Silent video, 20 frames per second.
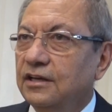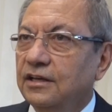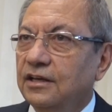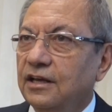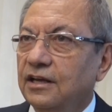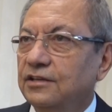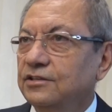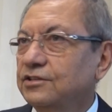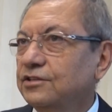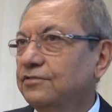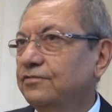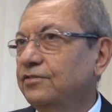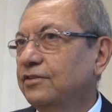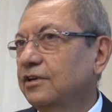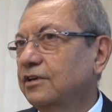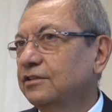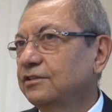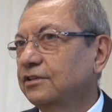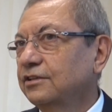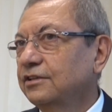Yani sıfır
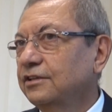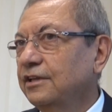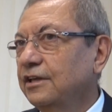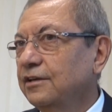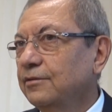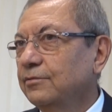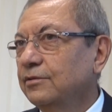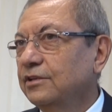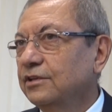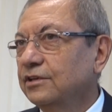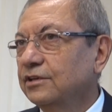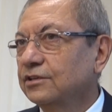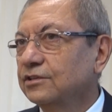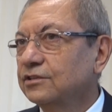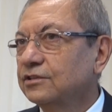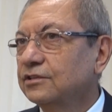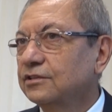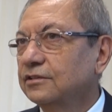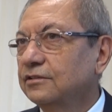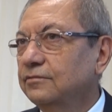atık
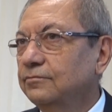diyebiliriz